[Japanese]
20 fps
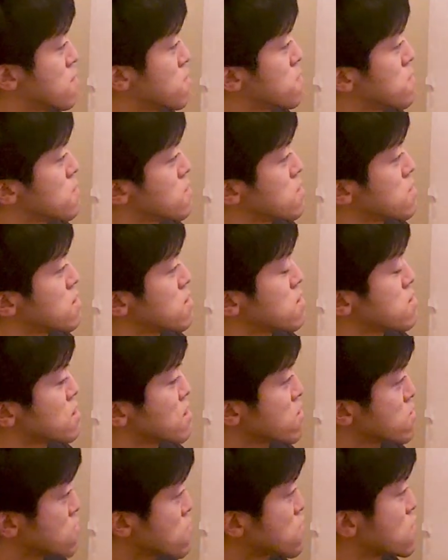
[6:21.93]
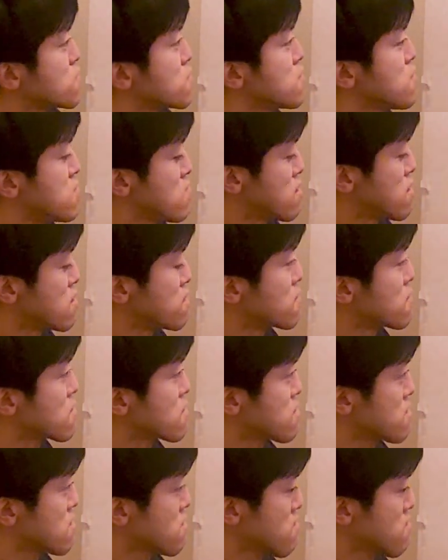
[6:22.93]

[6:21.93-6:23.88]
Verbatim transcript: まあ、3曲目になります。